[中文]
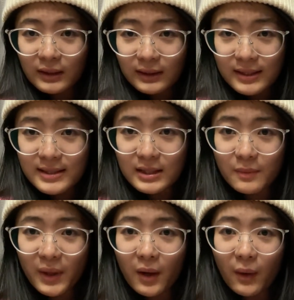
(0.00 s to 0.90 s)
天气的
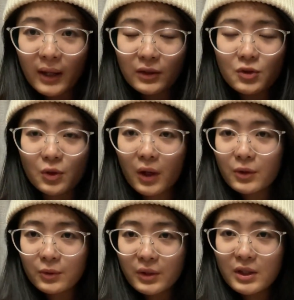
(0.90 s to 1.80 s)
变化呢，就很
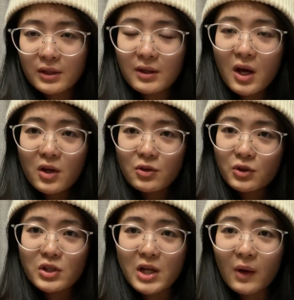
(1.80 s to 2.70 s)
容易就
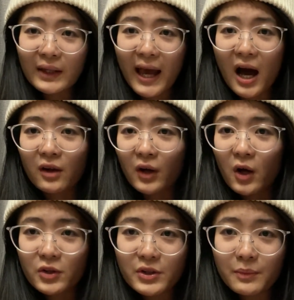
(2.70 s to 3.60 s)
是着凉，然
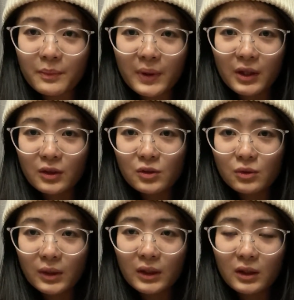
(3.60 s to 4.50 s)
后生病，
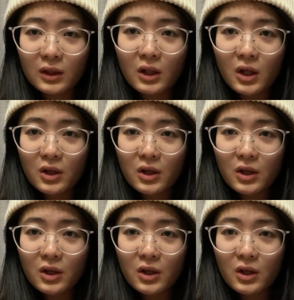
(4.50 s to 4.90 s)
所以呢，